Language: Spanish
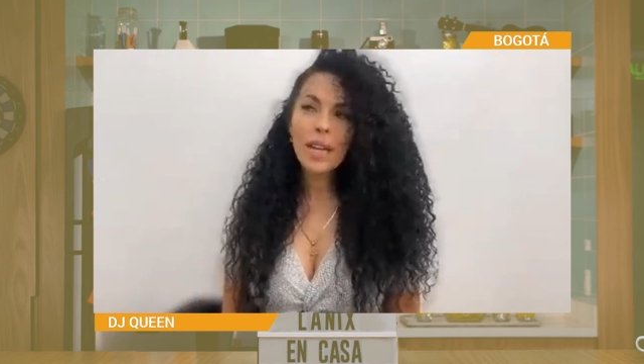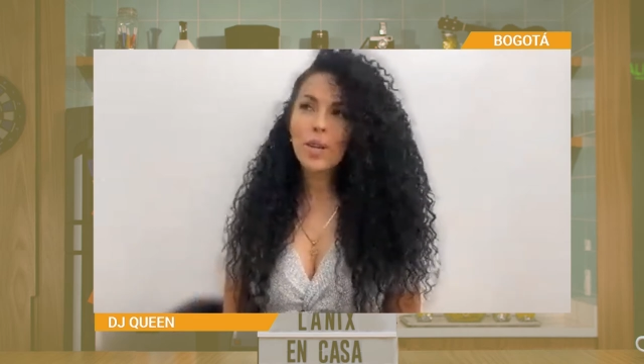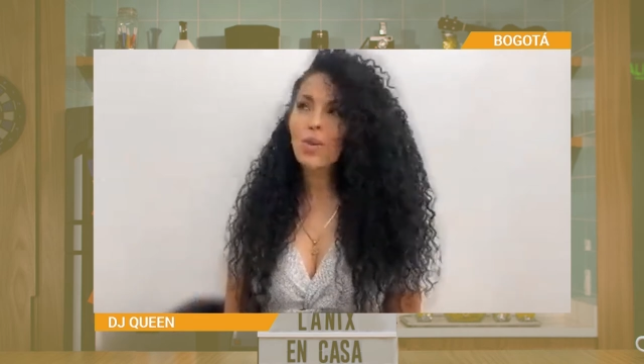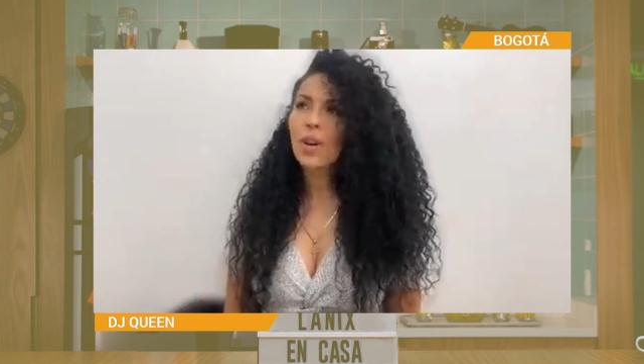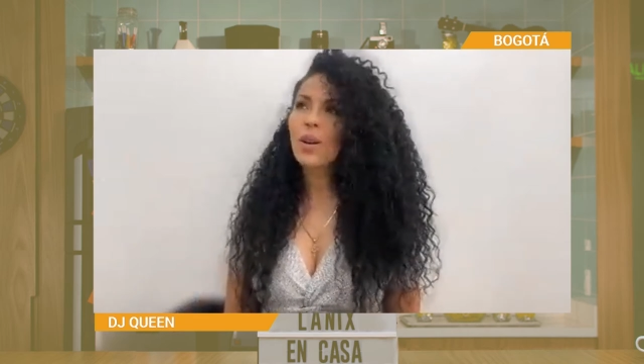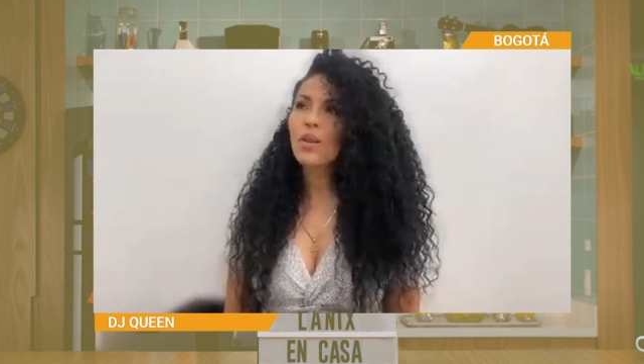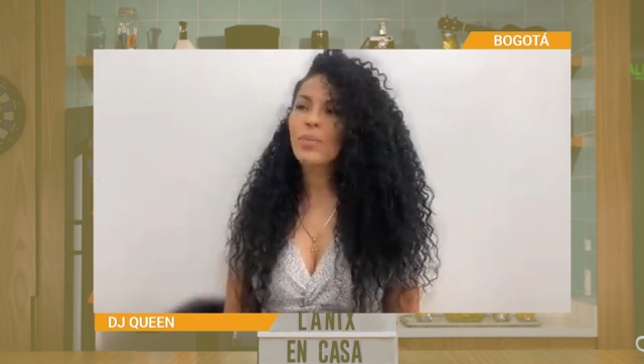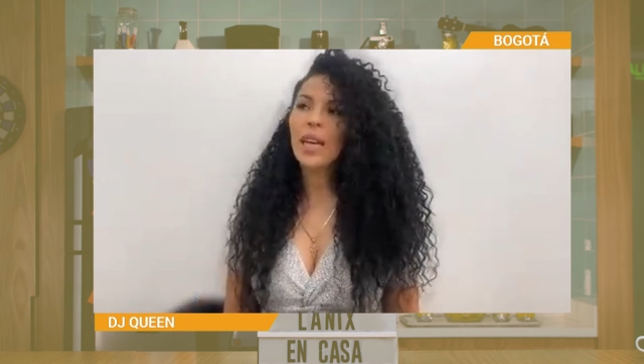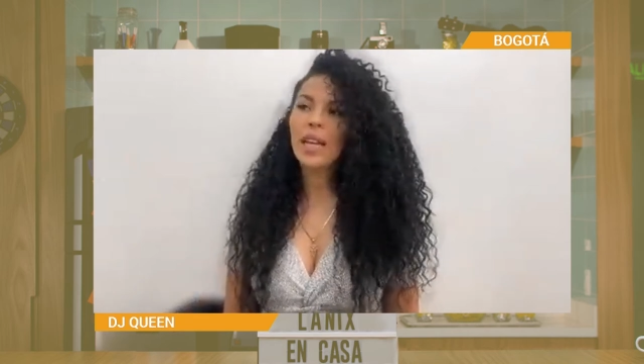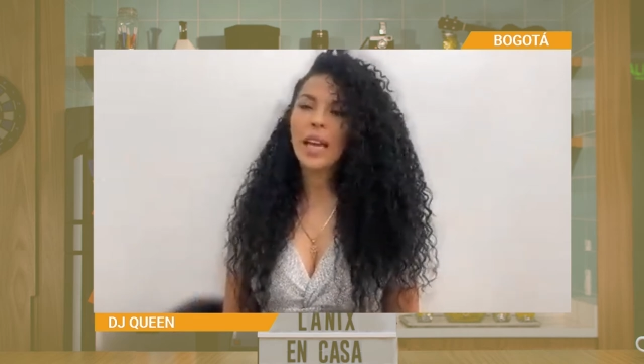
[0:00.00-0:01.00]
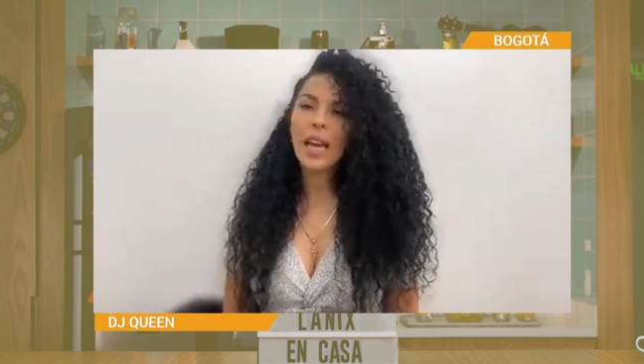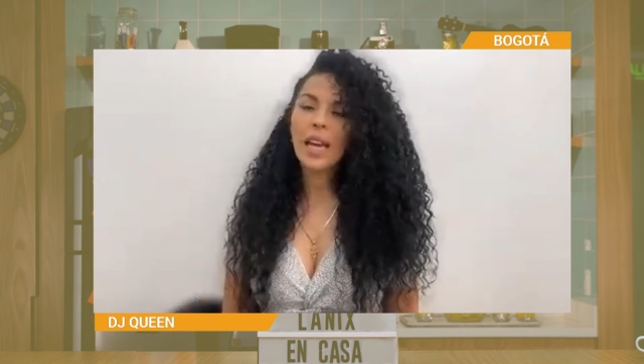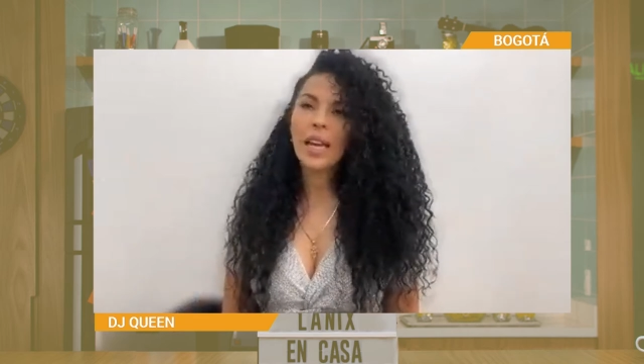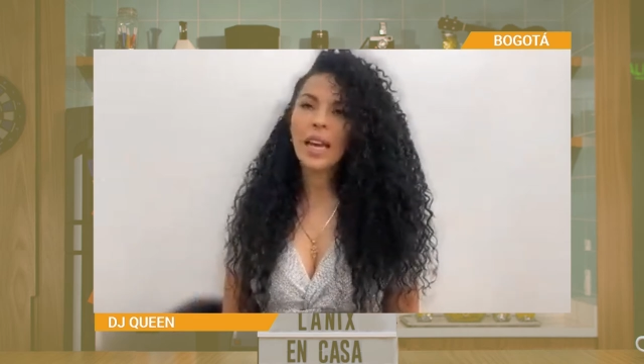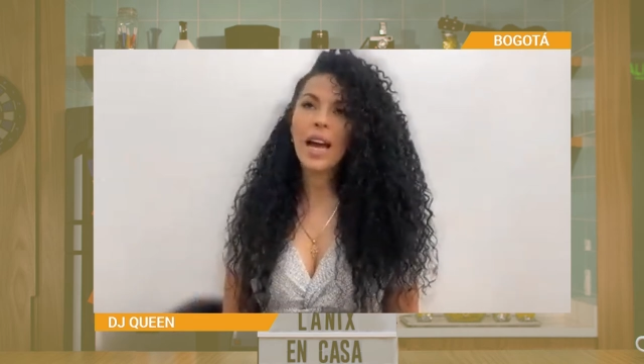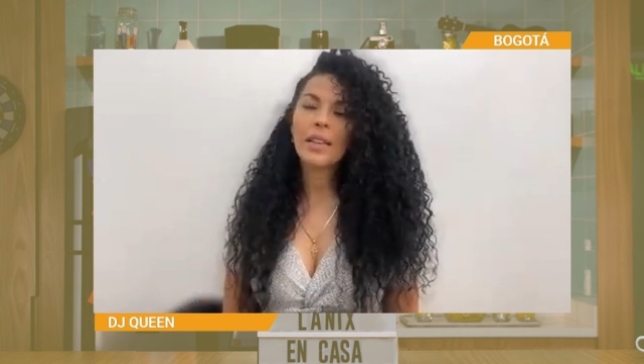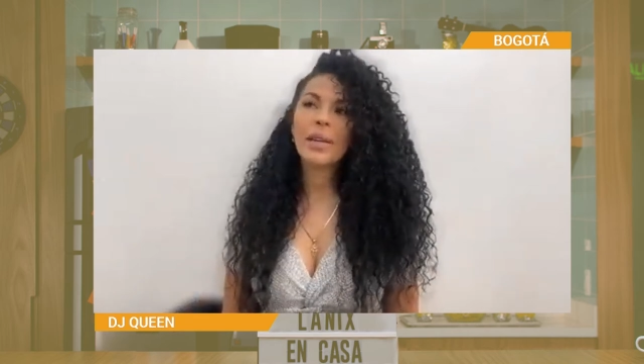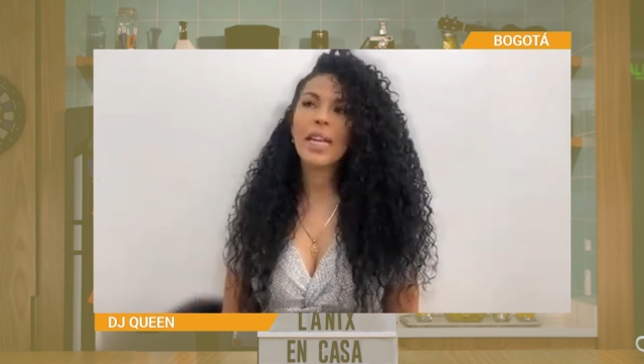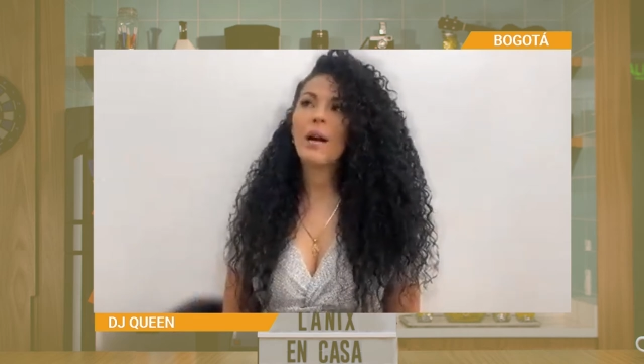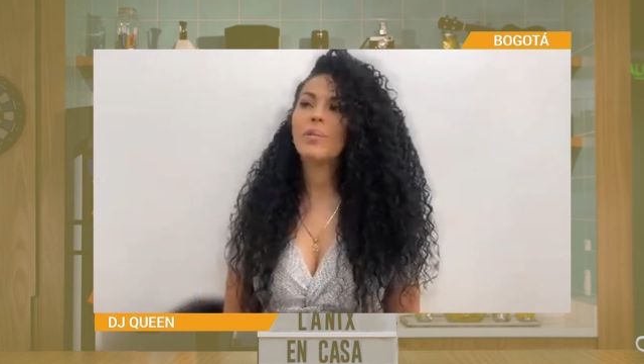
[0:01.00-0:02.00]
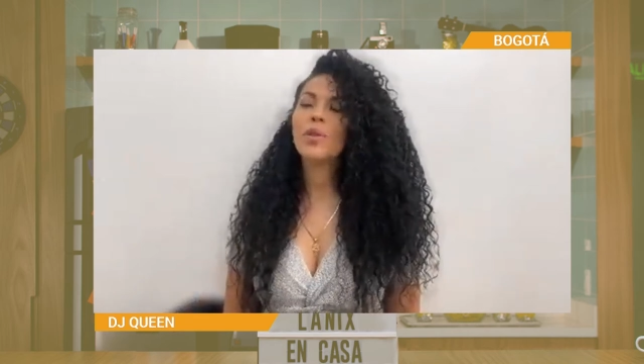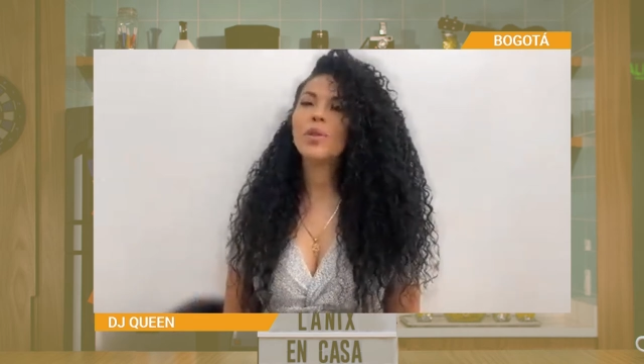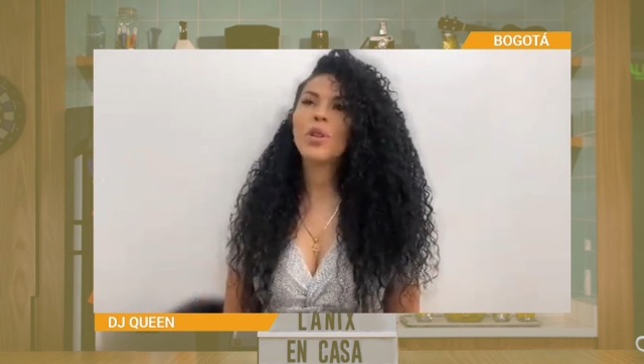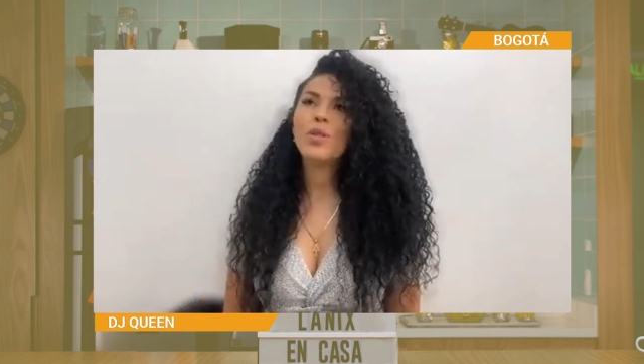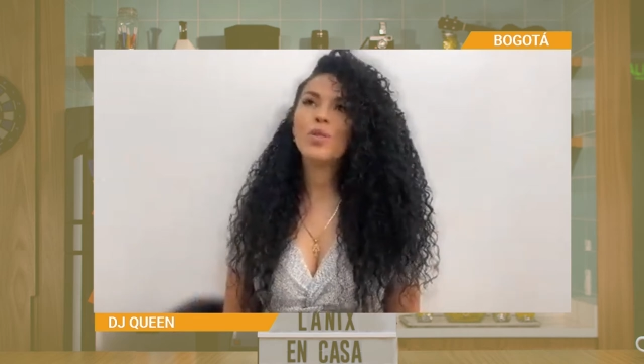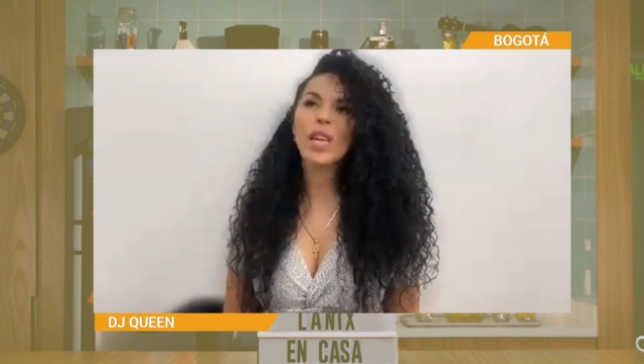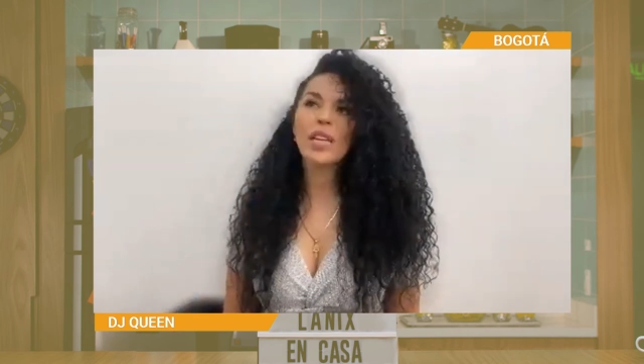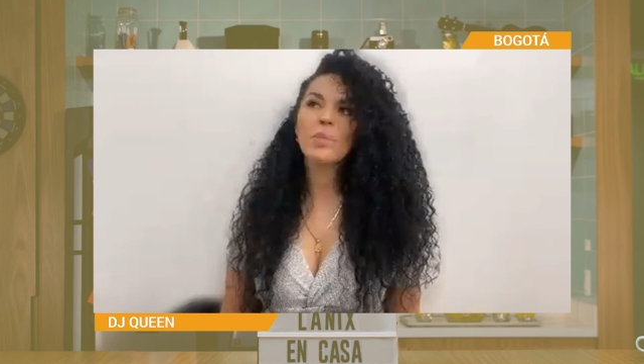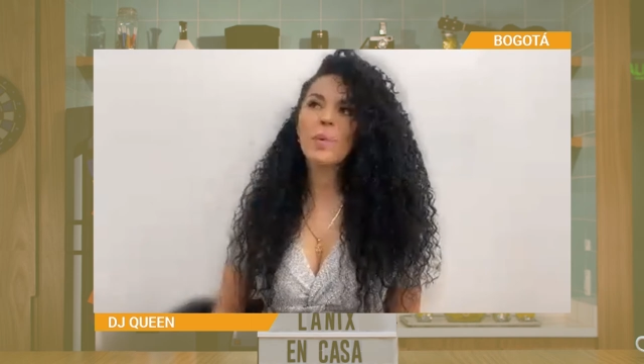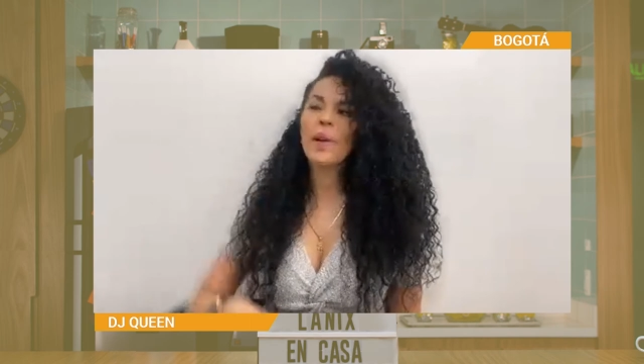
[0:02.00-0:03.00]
nunca lo imaginé admiraba mucho los DJs y